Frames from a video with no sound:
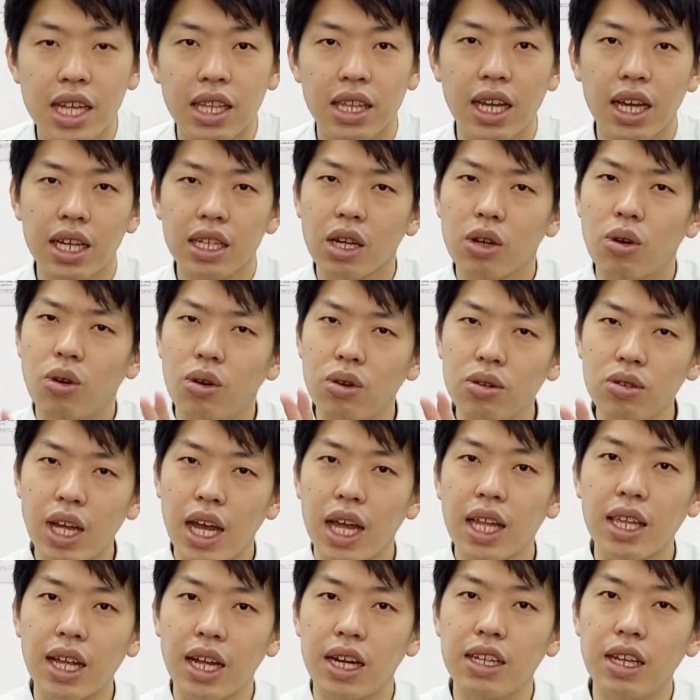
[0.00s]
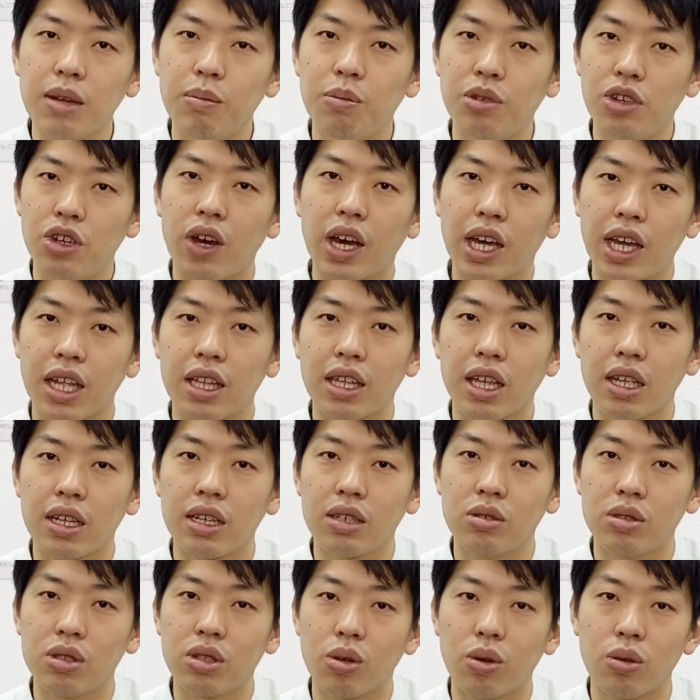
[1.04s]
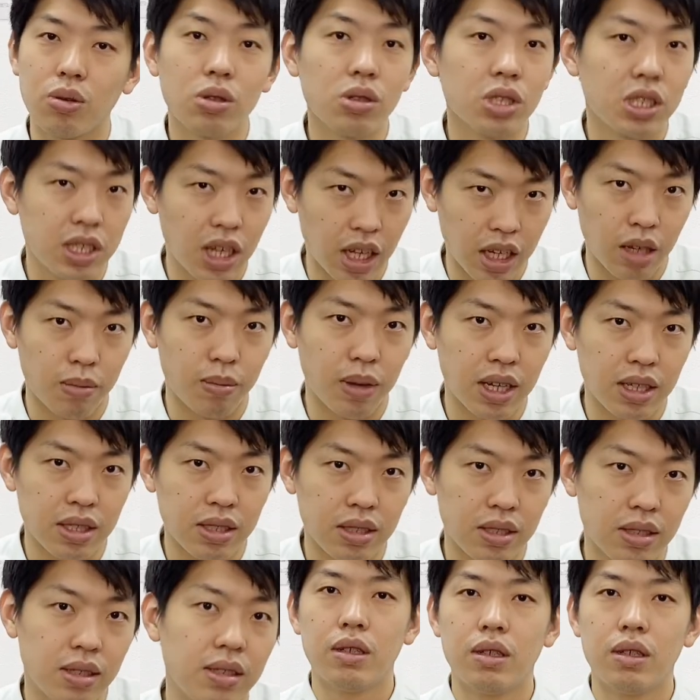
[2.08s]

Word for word: だいたいこの辺りで見分けていくってことをしていきます。